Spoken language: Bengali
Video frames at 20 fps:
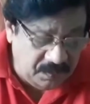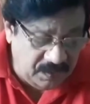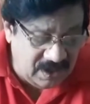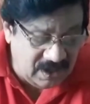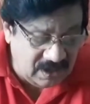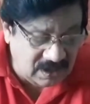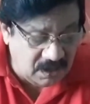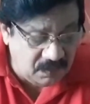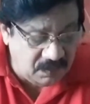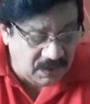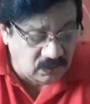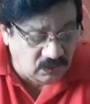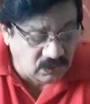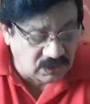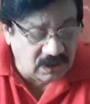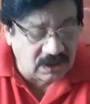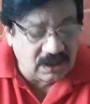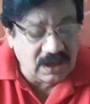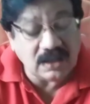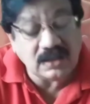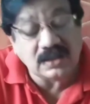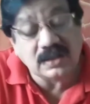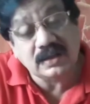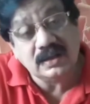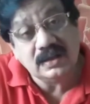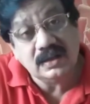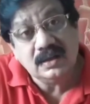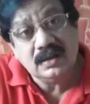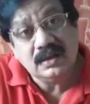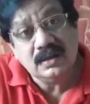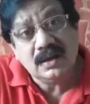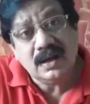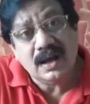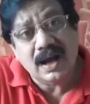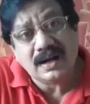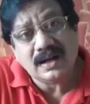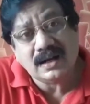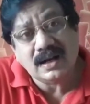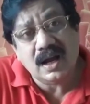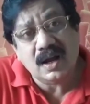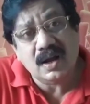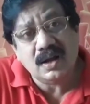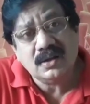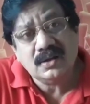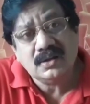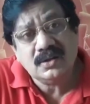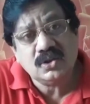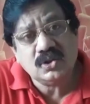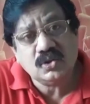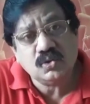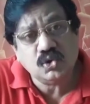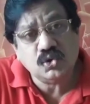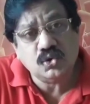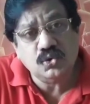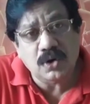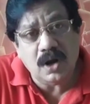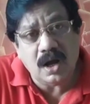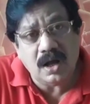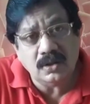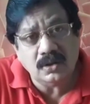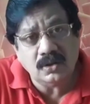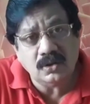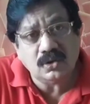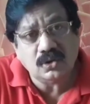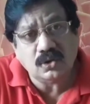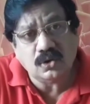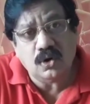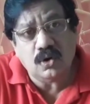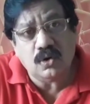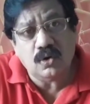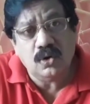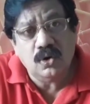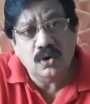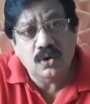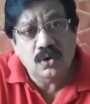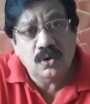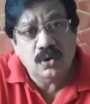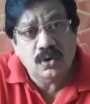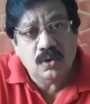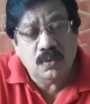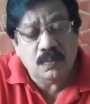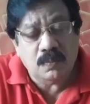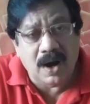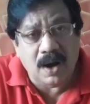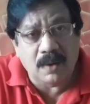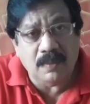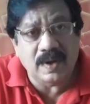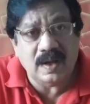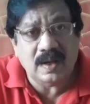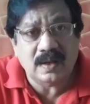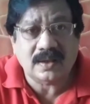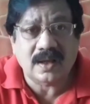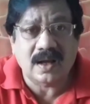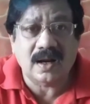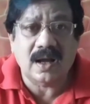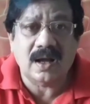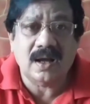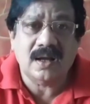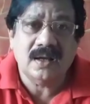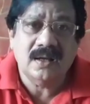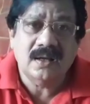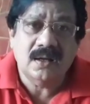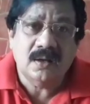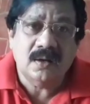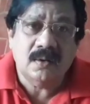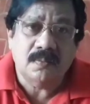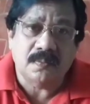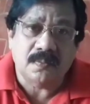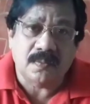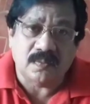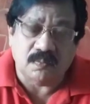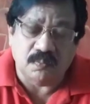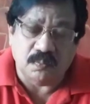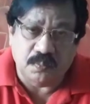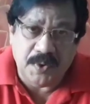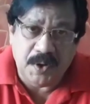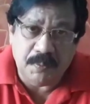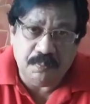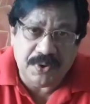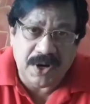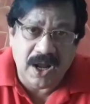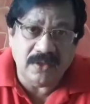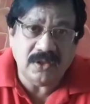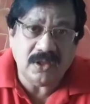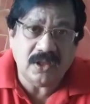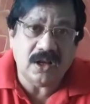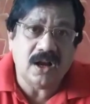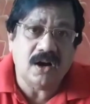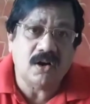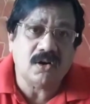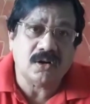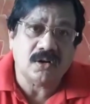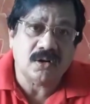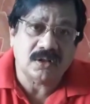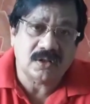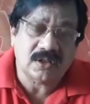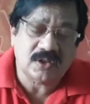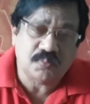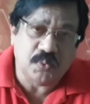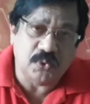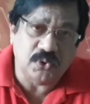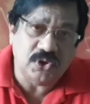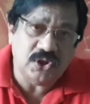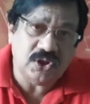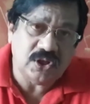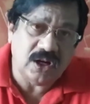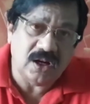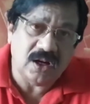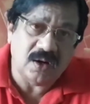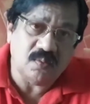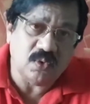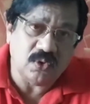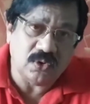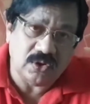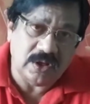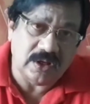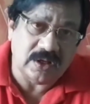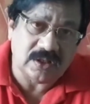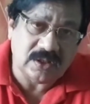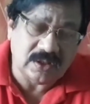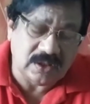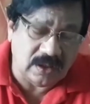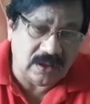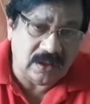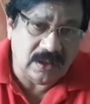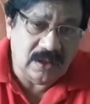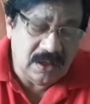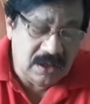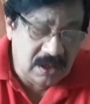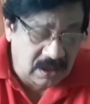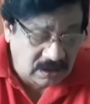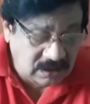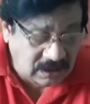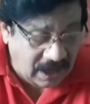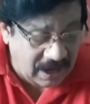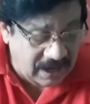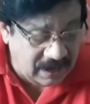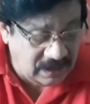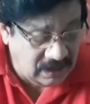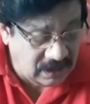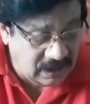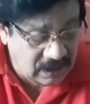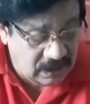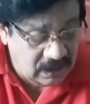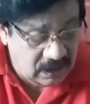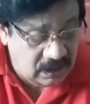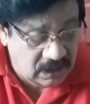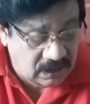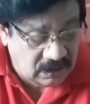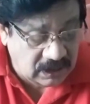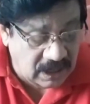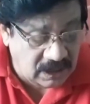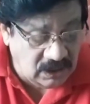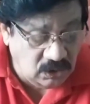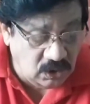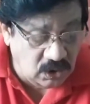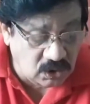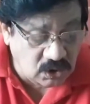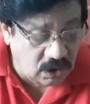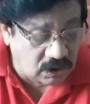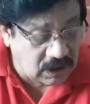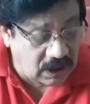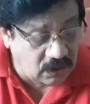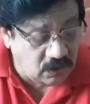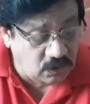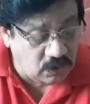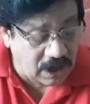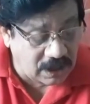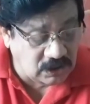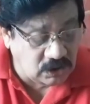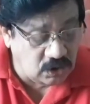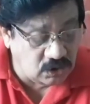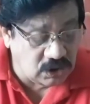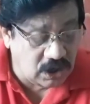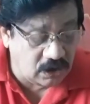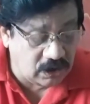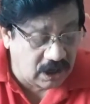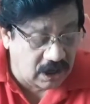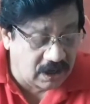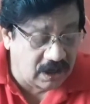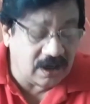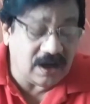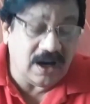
নিয়ে একটা মানুষের কাছে একটা চূড়ান্তভাবে তারা বিভ্রান্তিকর পজিশনের মধ্যে এসছেন তাই কেন্দ্রীয় সরকার ও রাজ্য সরকারের